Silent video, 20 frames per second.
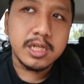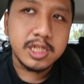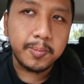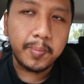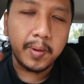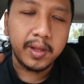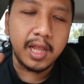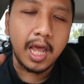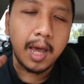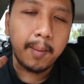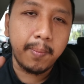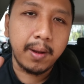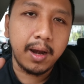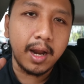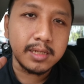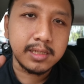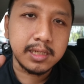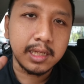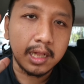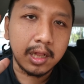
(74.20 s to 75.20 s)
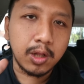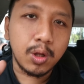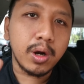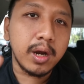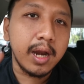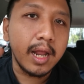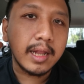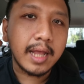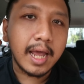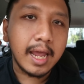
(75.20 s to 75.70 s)
seperti apa nasi telur
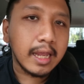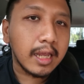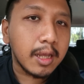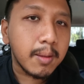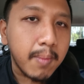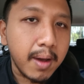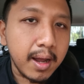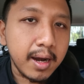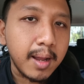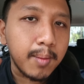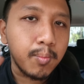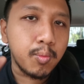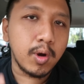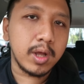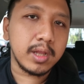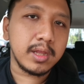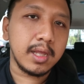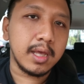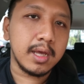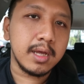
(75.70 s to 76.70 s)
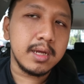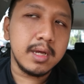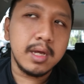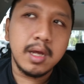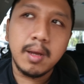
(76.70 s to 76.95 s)
dan kayak gimana buatnya